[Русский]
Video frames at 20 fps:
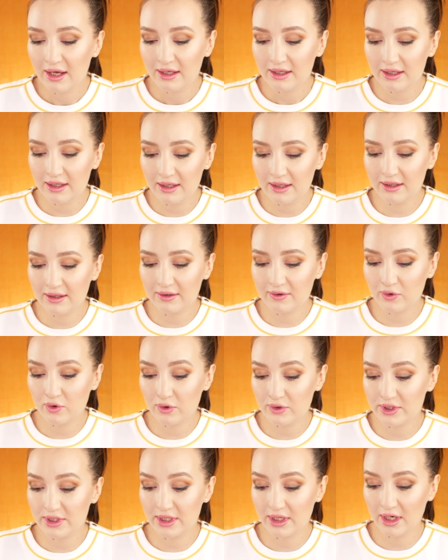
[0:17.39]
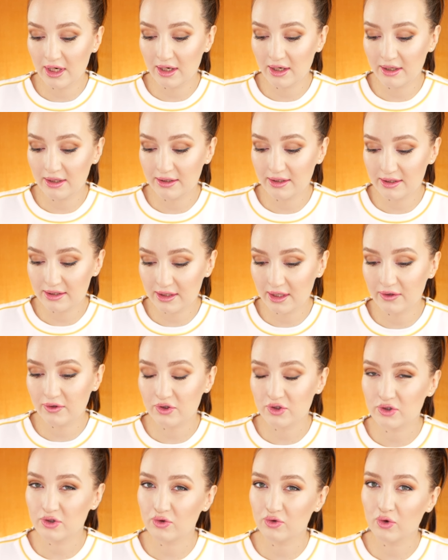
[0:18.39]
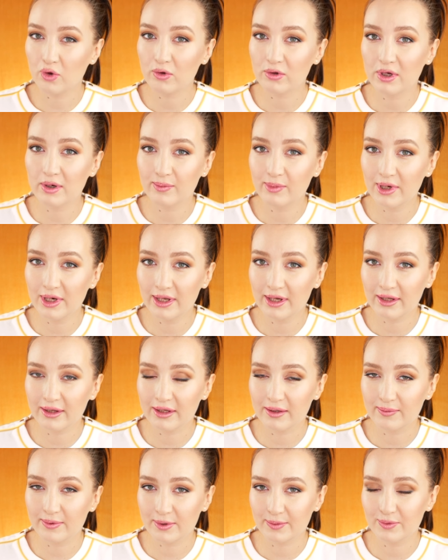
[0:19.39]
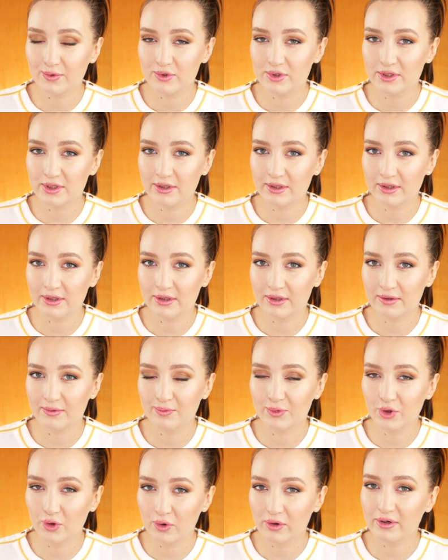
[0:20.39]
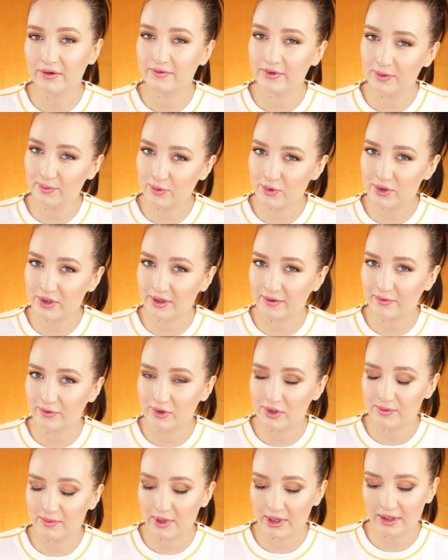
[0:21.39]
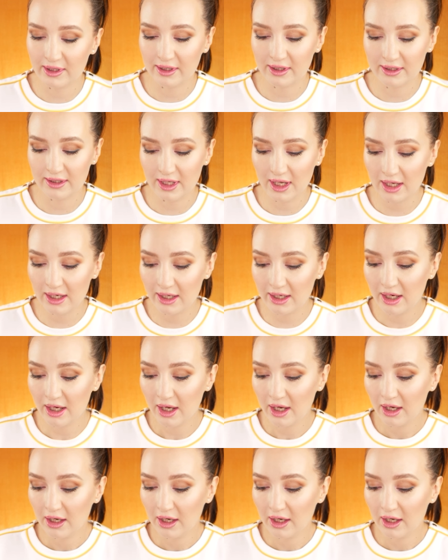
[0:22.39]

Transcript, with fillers: И хоть я и достаточно долго болела и пропустила много выпусков у себя на канале,